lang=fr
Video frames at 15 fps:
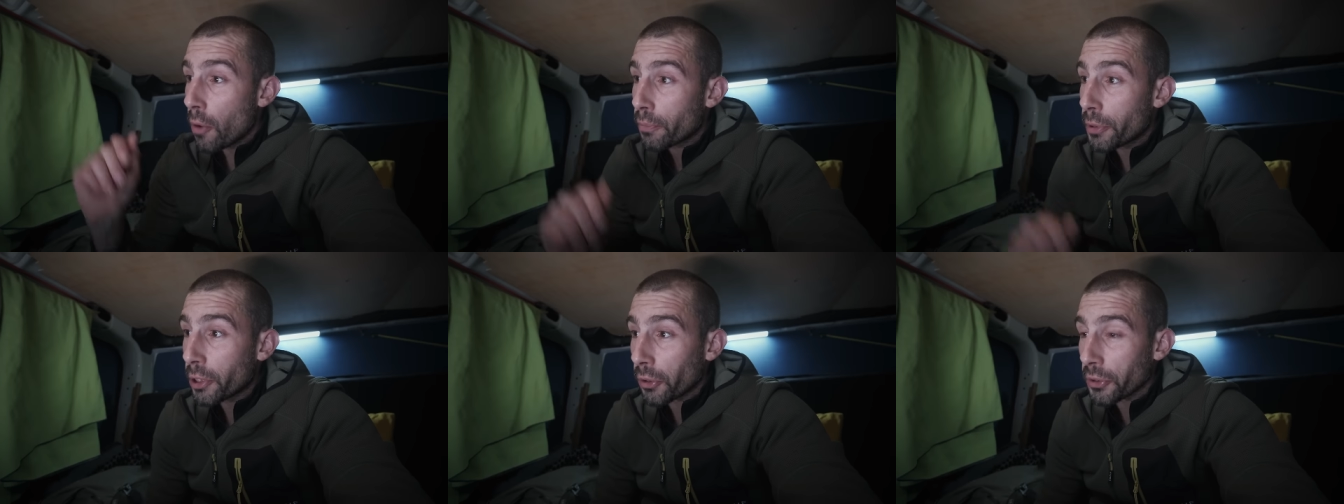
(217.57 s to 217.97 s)

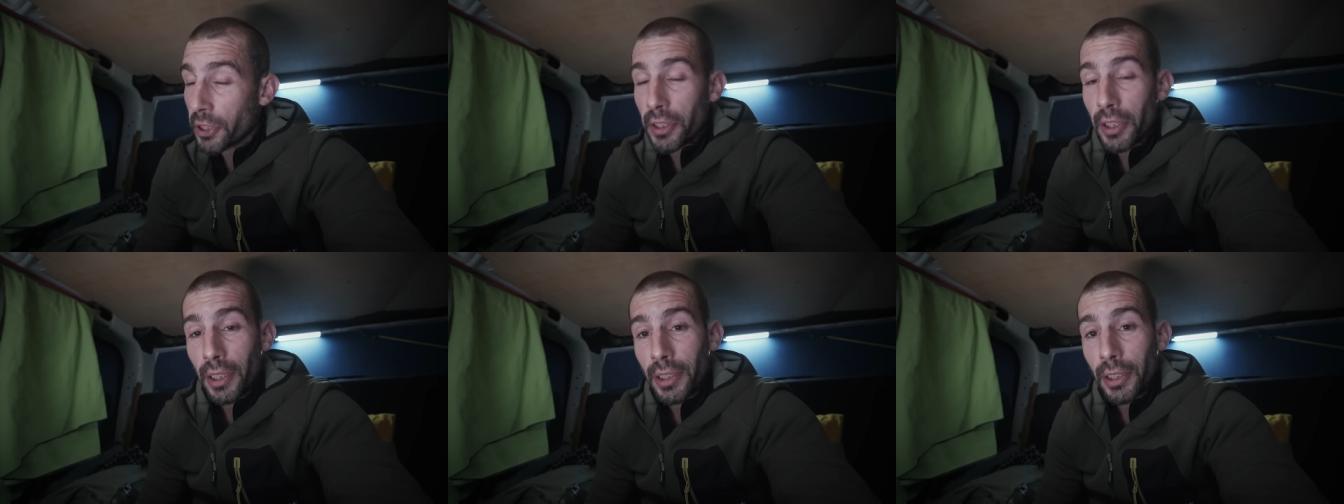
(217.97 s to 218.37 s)
puis quand
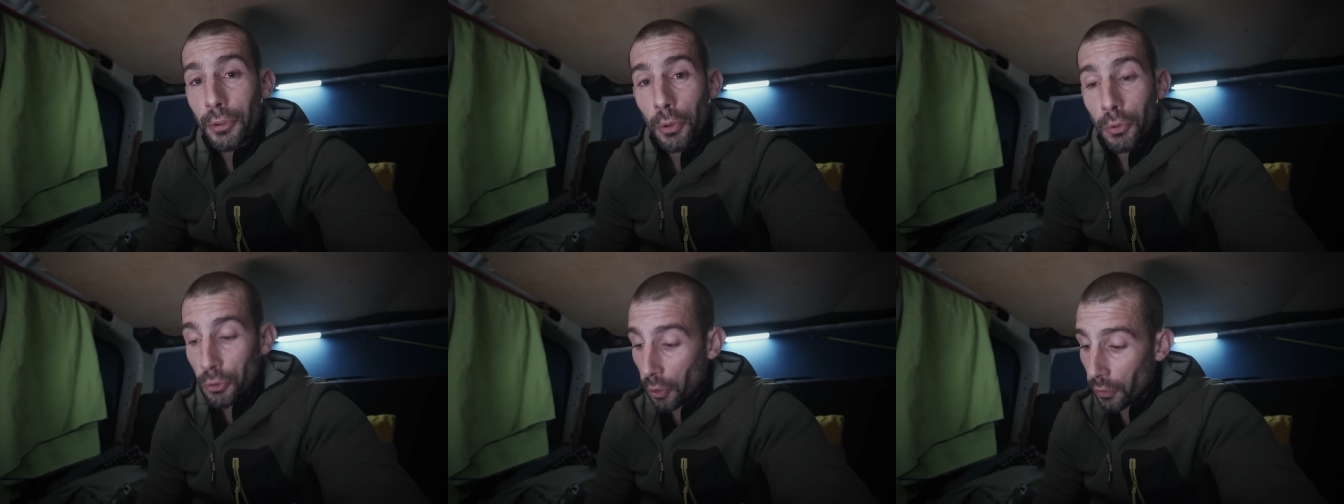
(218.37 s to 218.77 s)
ça sera
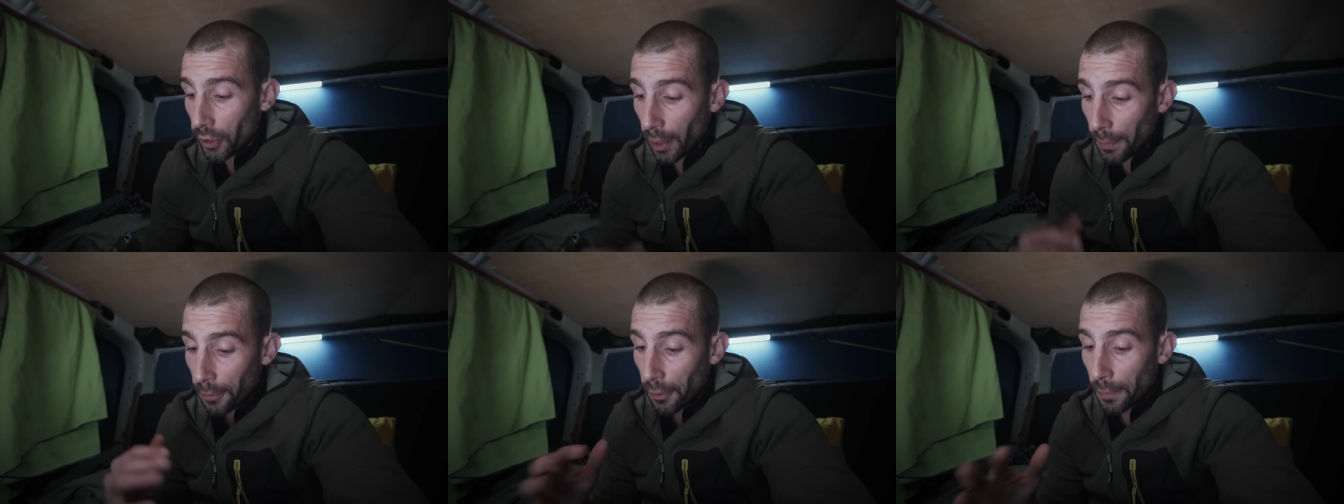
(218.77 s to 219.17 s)
descendu, on
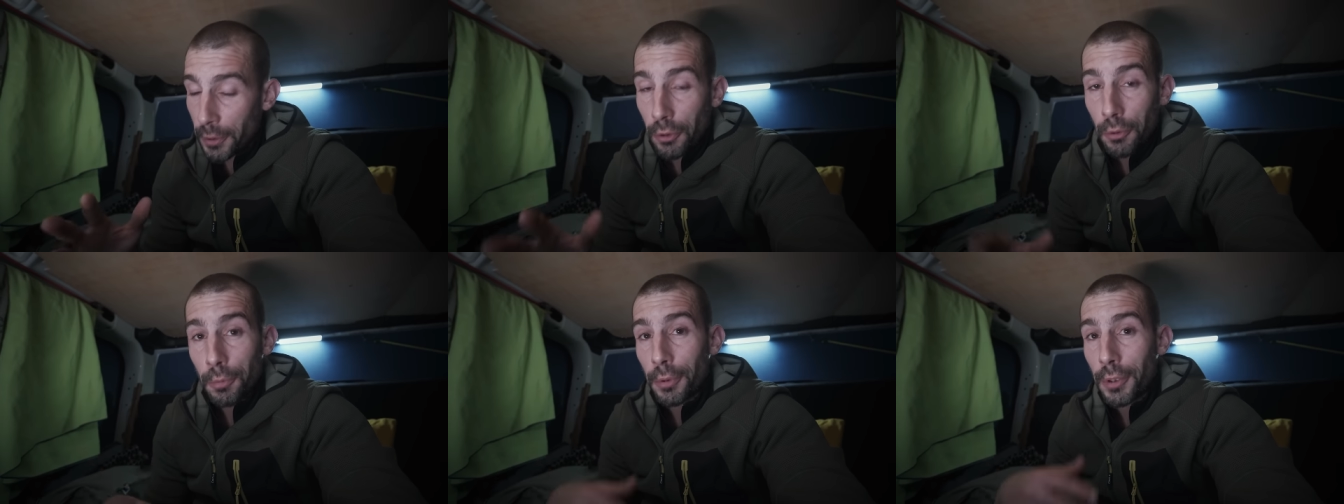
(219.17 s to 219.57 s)
verra pour
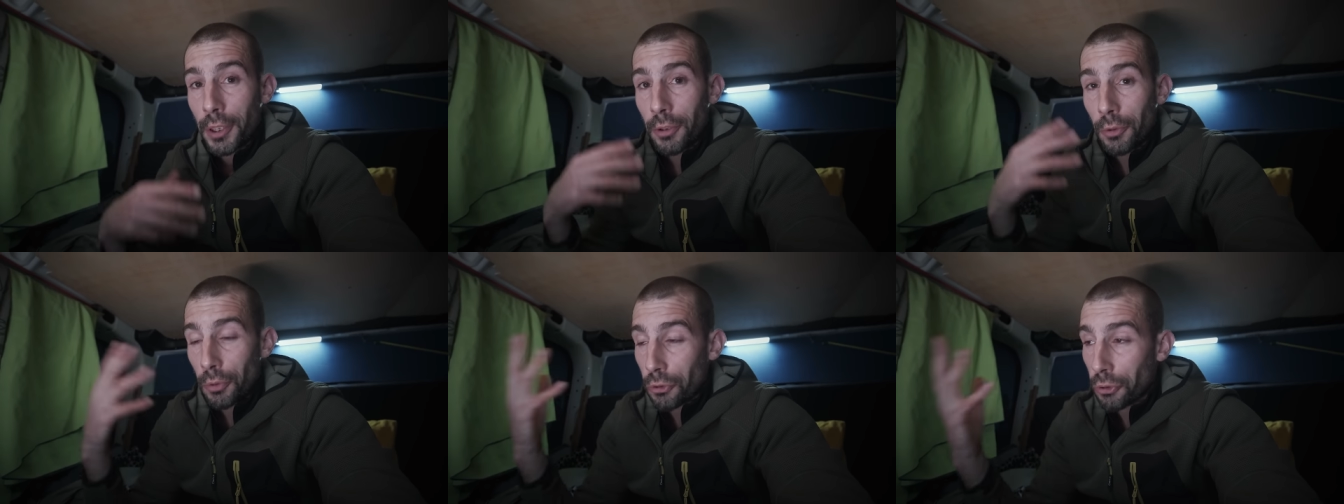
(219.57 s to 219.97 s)
remettre une
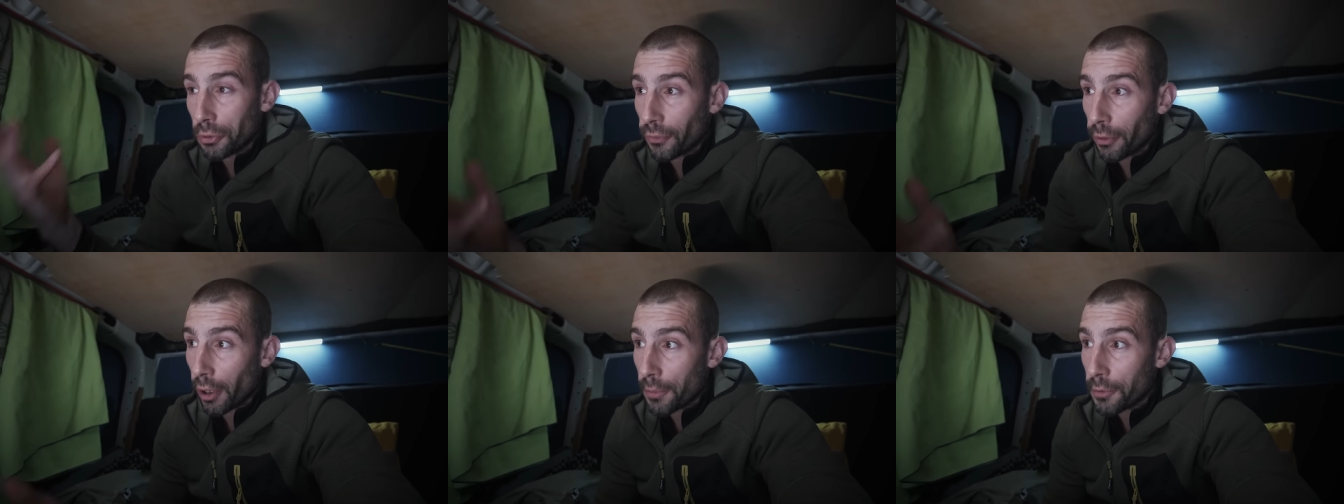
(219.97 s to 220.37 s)
petite touche au
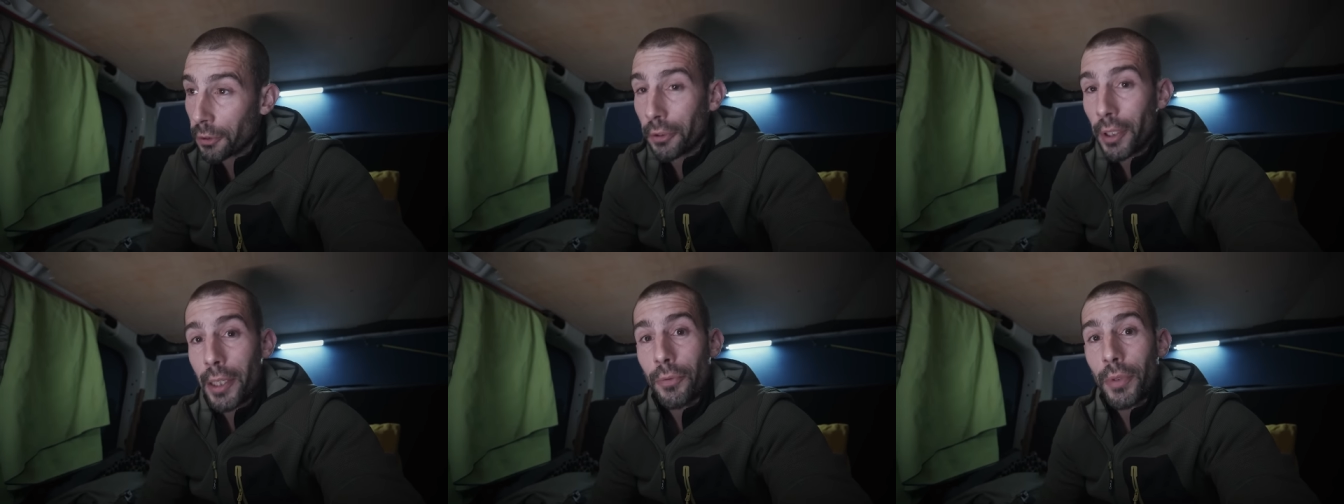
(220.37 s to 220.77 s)
fur et à mesure
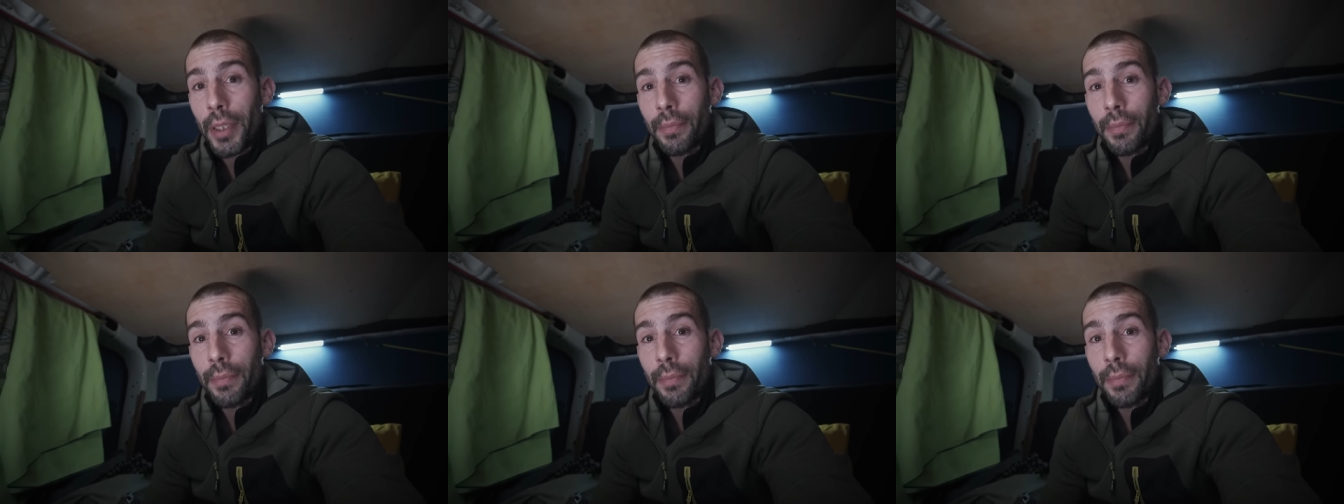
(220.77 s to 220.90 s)
de la nuit.